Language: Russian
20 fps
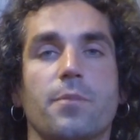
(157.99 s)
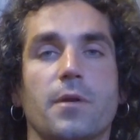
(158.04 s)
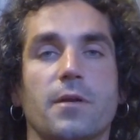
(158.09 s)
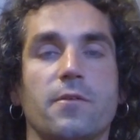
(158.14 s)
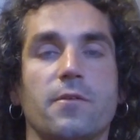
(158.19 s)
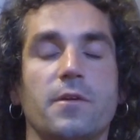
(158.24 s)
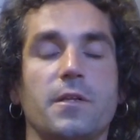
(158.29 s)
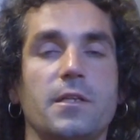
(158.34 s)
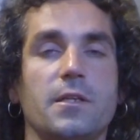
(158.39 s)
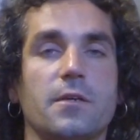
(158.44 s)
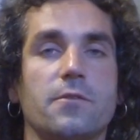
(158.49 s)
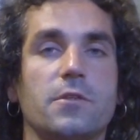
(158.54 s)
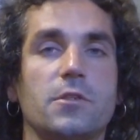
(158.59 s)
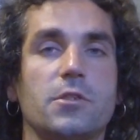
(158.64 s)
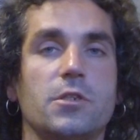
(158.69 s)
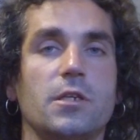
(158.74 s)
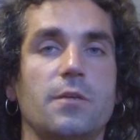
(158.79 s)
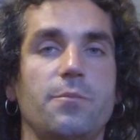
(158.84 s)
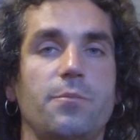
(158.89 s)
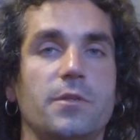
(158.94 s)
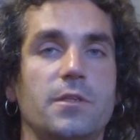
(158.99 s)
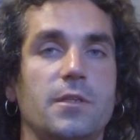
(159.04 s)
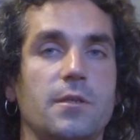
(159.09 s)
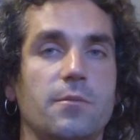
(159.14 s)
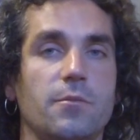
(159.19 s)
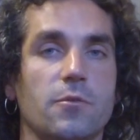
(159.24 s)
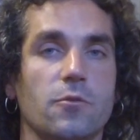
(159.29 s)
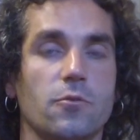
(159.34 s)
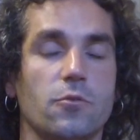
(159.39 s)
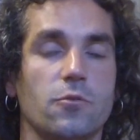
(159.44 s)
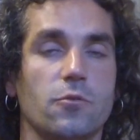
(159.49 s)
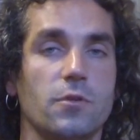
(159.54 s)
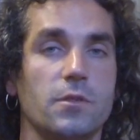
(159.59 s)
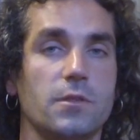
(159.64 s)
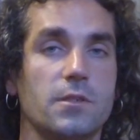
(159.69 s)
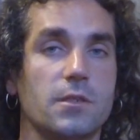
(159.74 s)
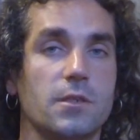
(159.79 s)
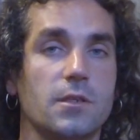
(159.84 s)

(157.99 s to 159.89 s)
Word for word: проварить их в течение 5 минут. То есть